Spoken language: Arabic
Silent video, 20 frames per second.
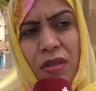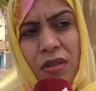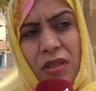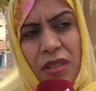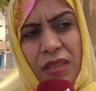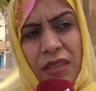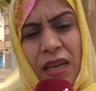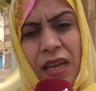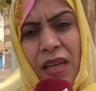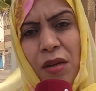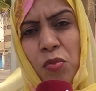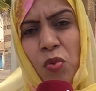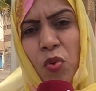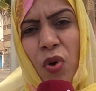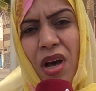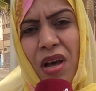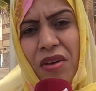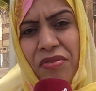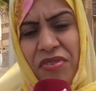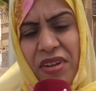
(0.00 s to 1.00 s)
بنضال آه،
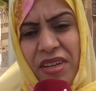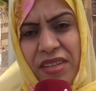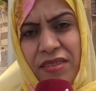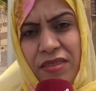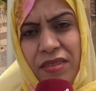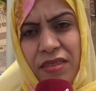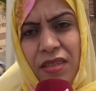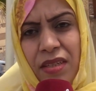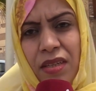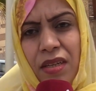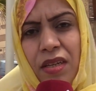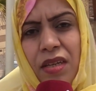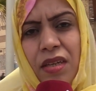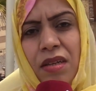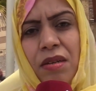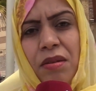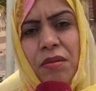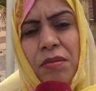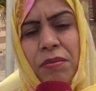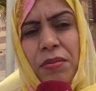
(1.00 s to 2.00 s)
بوقفات
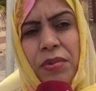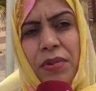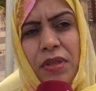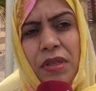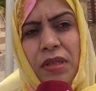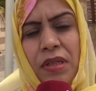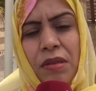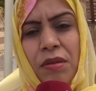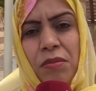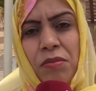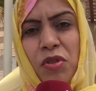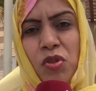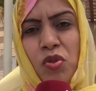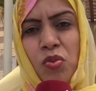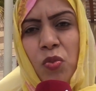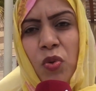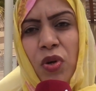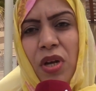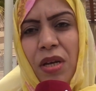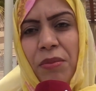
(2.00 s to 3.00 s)

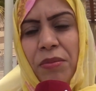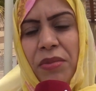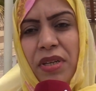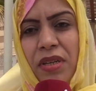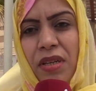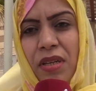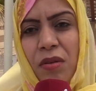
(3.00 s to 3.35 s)
بمجموعة من